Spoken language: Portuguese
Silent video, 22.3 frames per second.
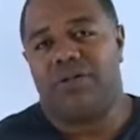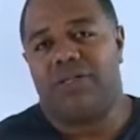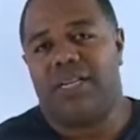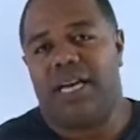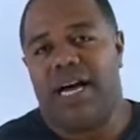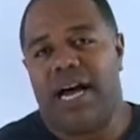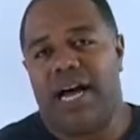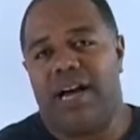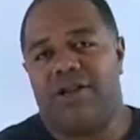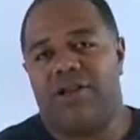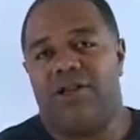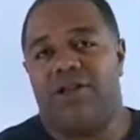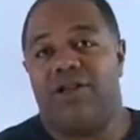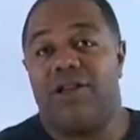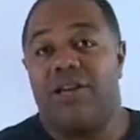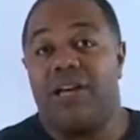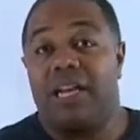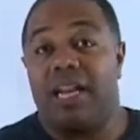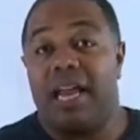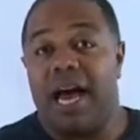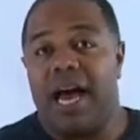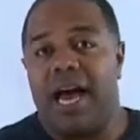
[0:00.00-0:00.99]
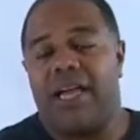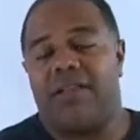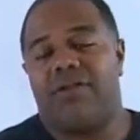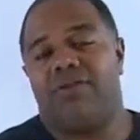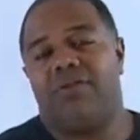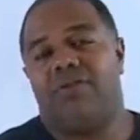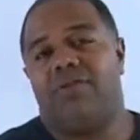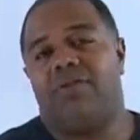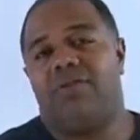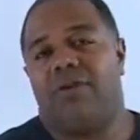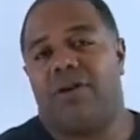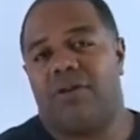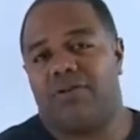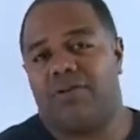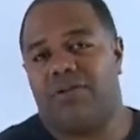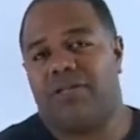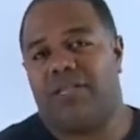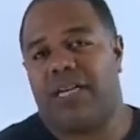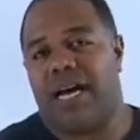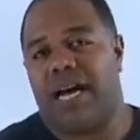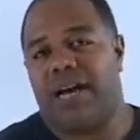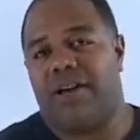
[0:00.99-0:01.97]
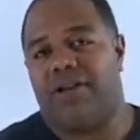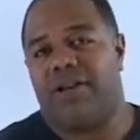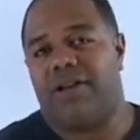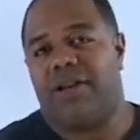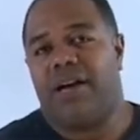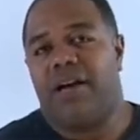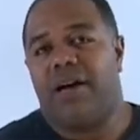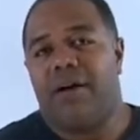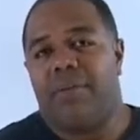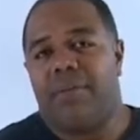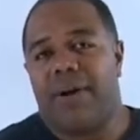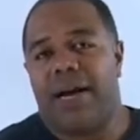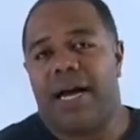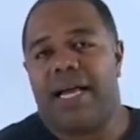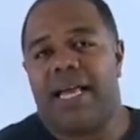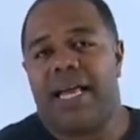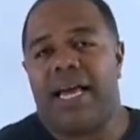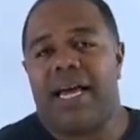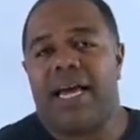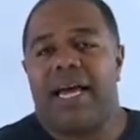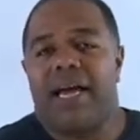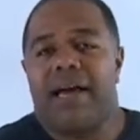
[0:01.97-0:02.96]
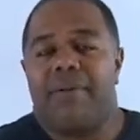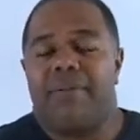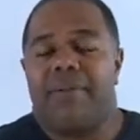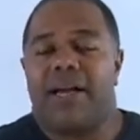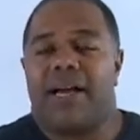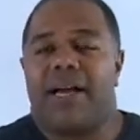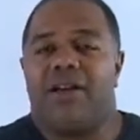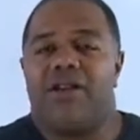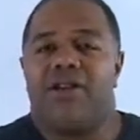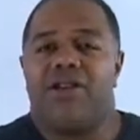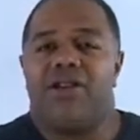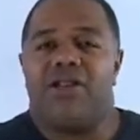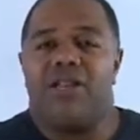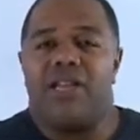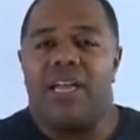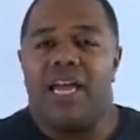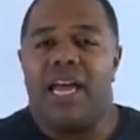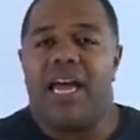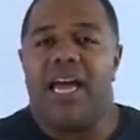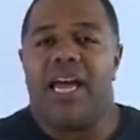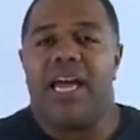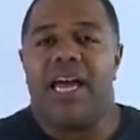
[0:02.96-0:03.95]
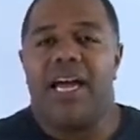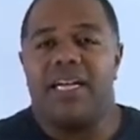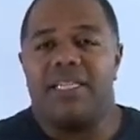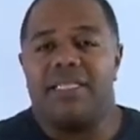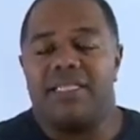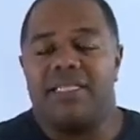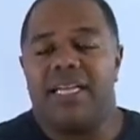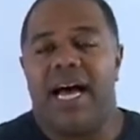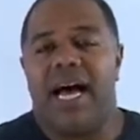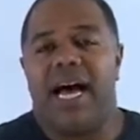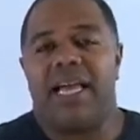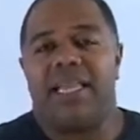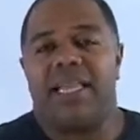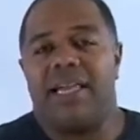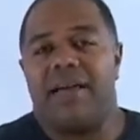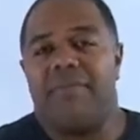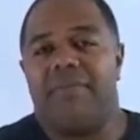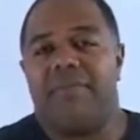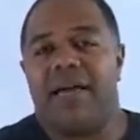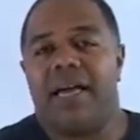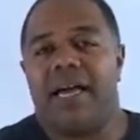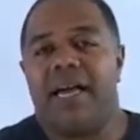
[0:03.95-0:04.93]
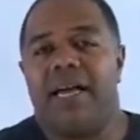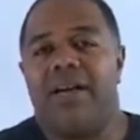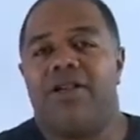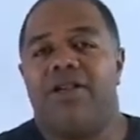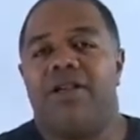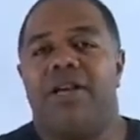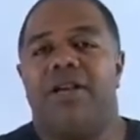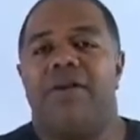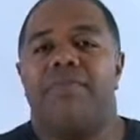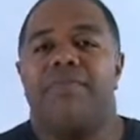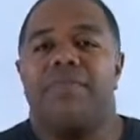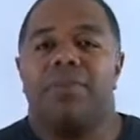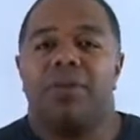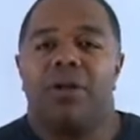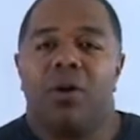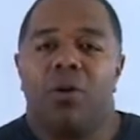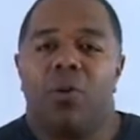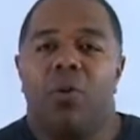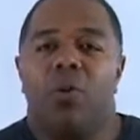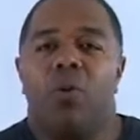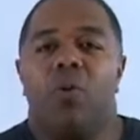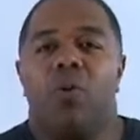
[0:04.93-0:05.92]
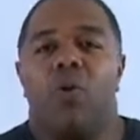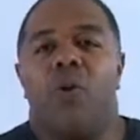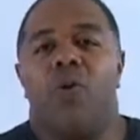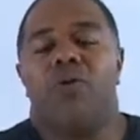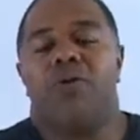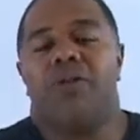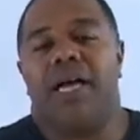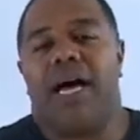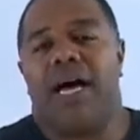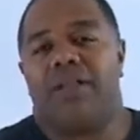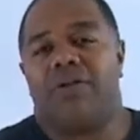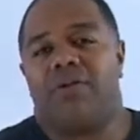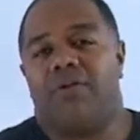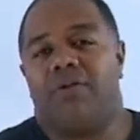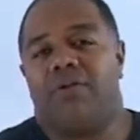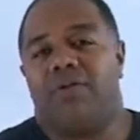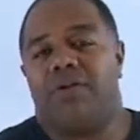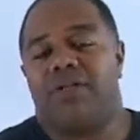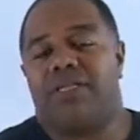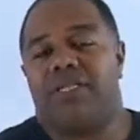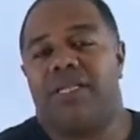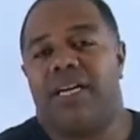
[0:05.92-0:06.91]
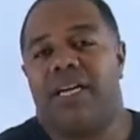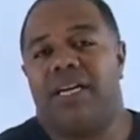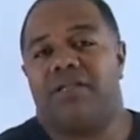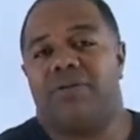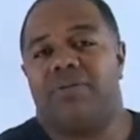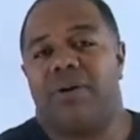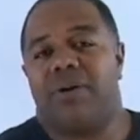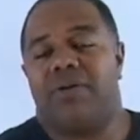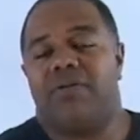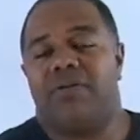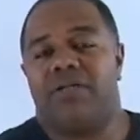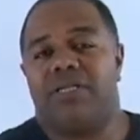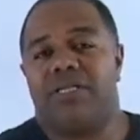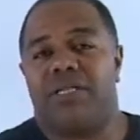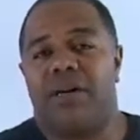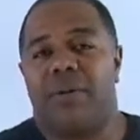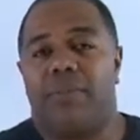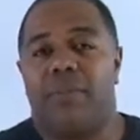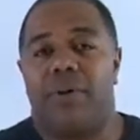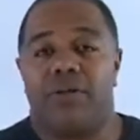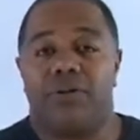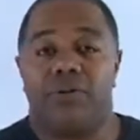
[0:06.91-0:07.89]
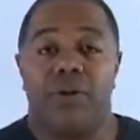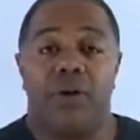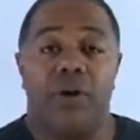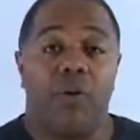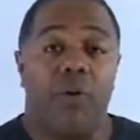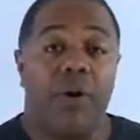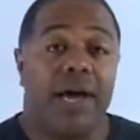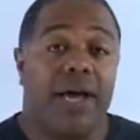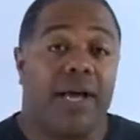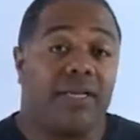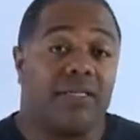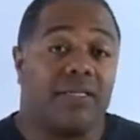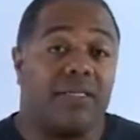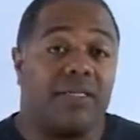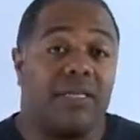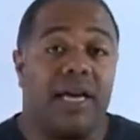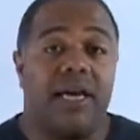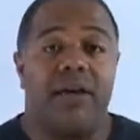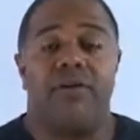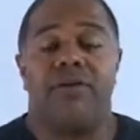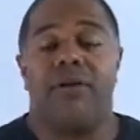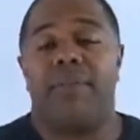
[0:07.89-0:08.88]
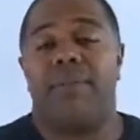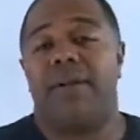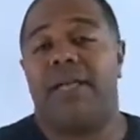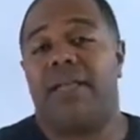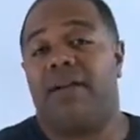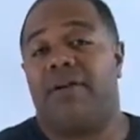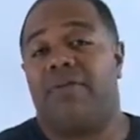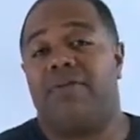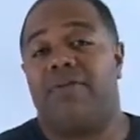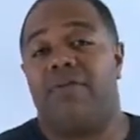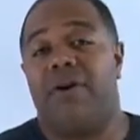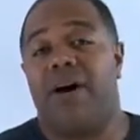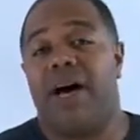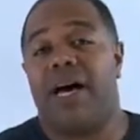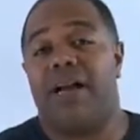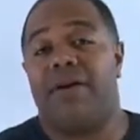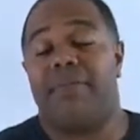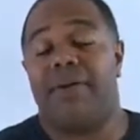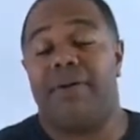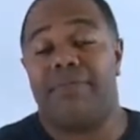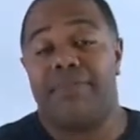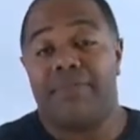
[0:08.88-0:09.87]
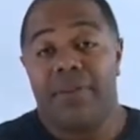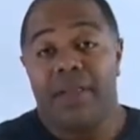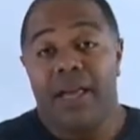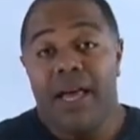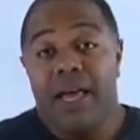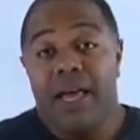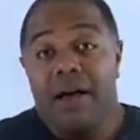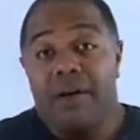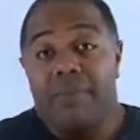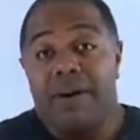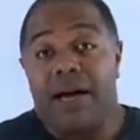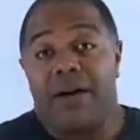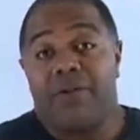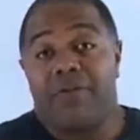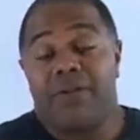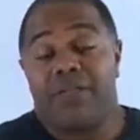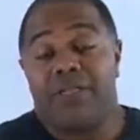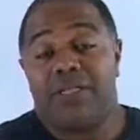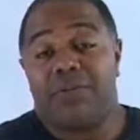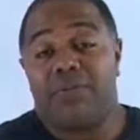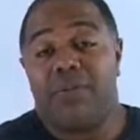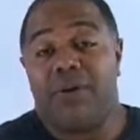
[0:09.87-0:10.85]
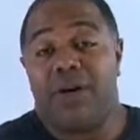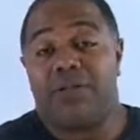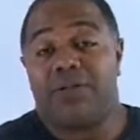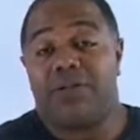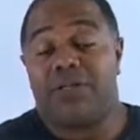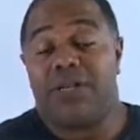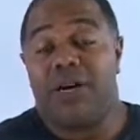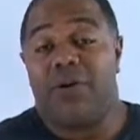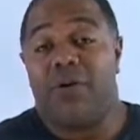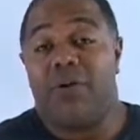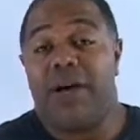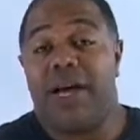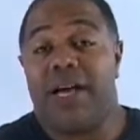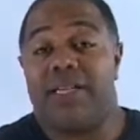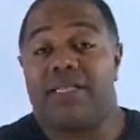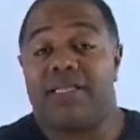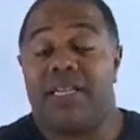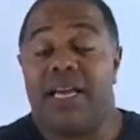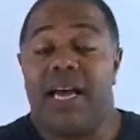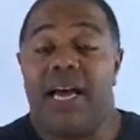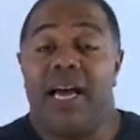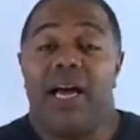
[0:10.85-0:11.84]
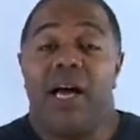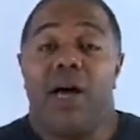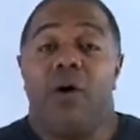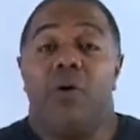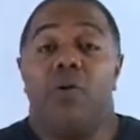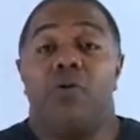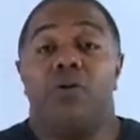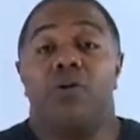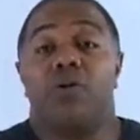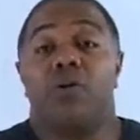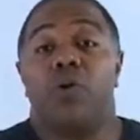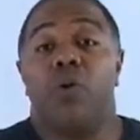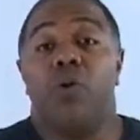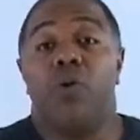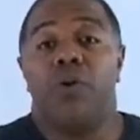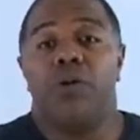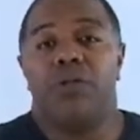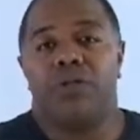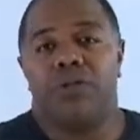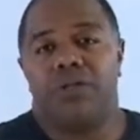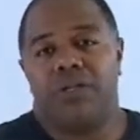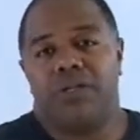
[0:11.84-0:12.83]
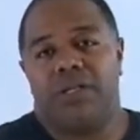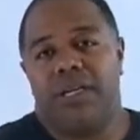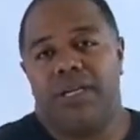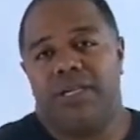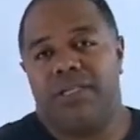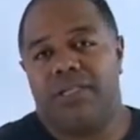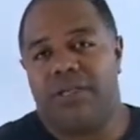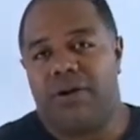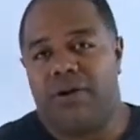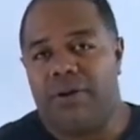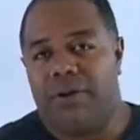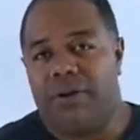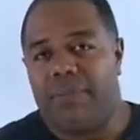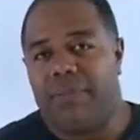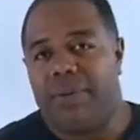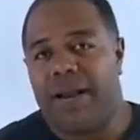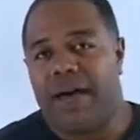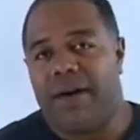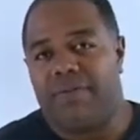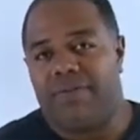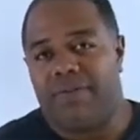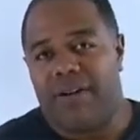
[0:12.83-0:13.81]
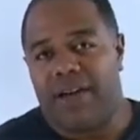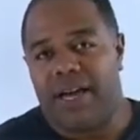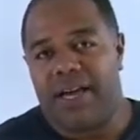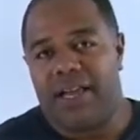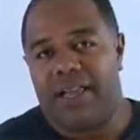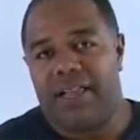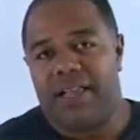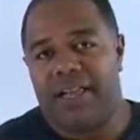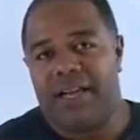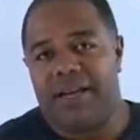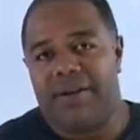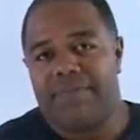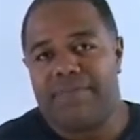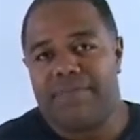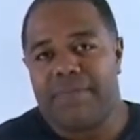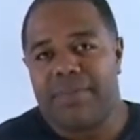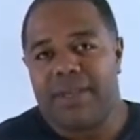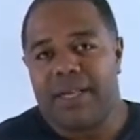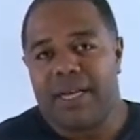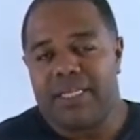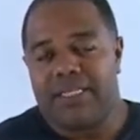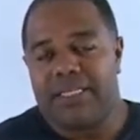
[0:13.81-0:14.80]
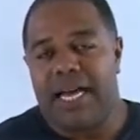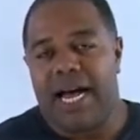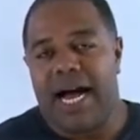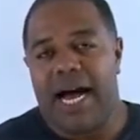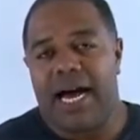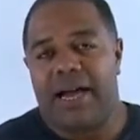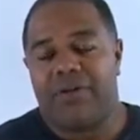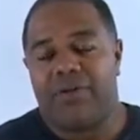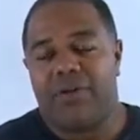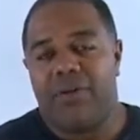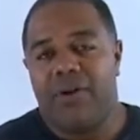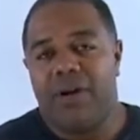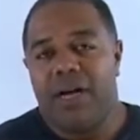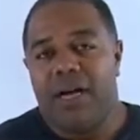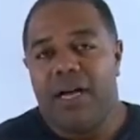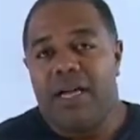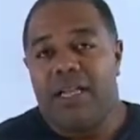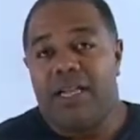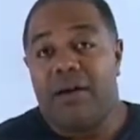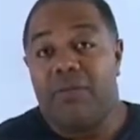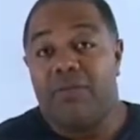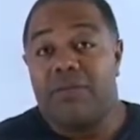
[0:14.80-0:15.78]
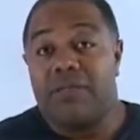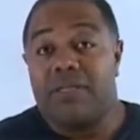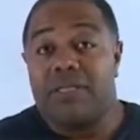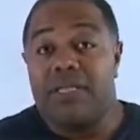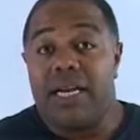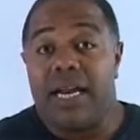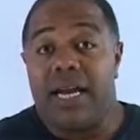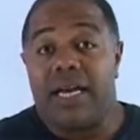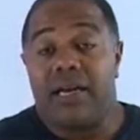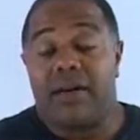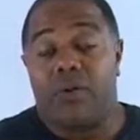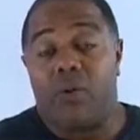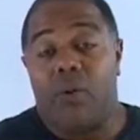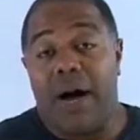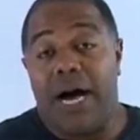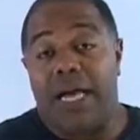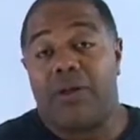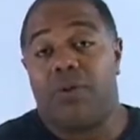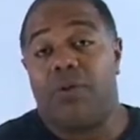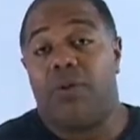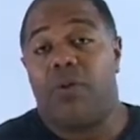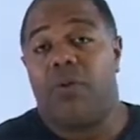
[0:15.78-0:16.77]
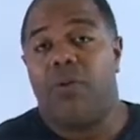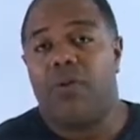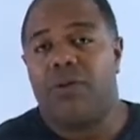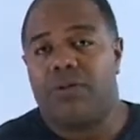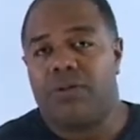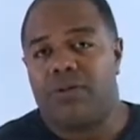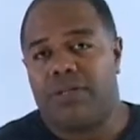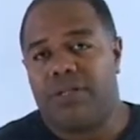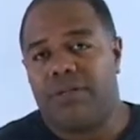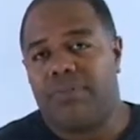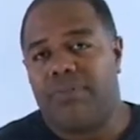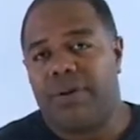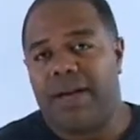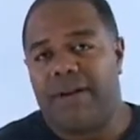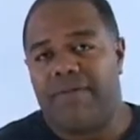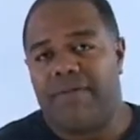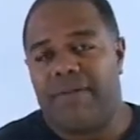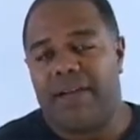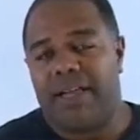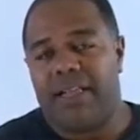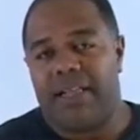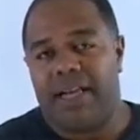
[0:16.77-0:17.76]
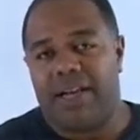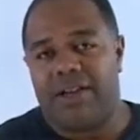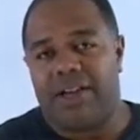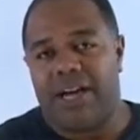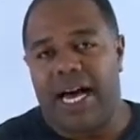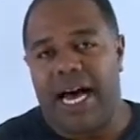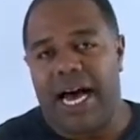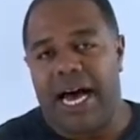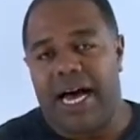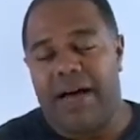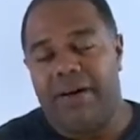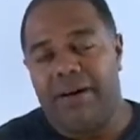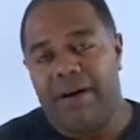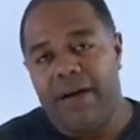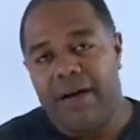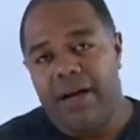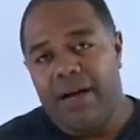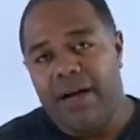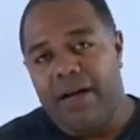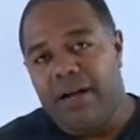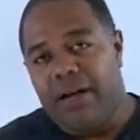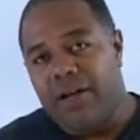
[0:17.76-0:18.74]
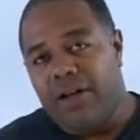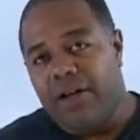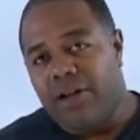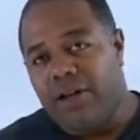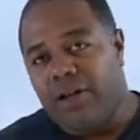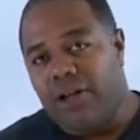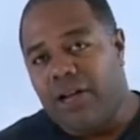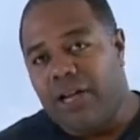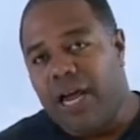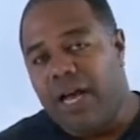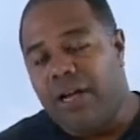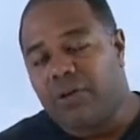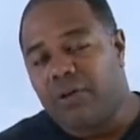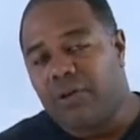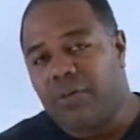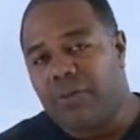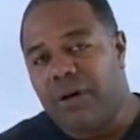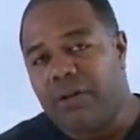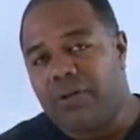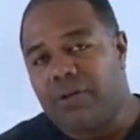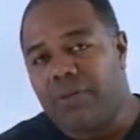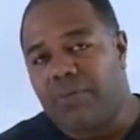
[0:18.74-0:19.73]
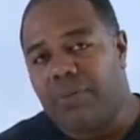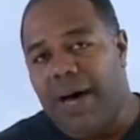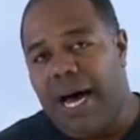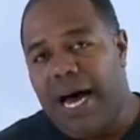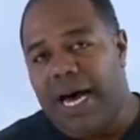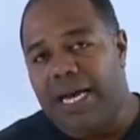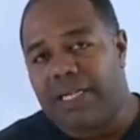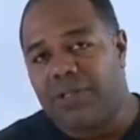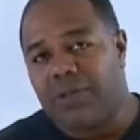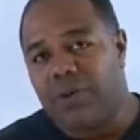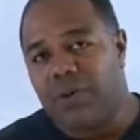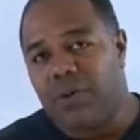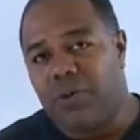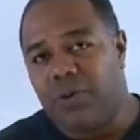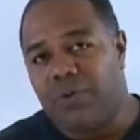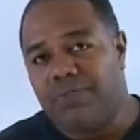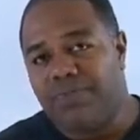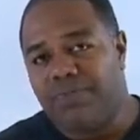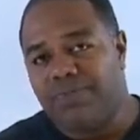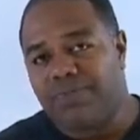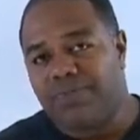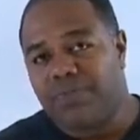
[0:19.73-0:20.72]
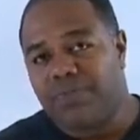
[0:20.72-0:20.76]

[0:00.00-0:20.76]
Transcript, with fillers: site, direto no nosso site. Para quê? Para que a gente tenha exatamente o contato com vocês, para que vocês já possam ir conhecendo a plataforma, para que vocês possam já conhecer os cursos que estão em pré-venda, certo? Temos três, quatro cursos em pré-venda já: Direitos Humanos Básico,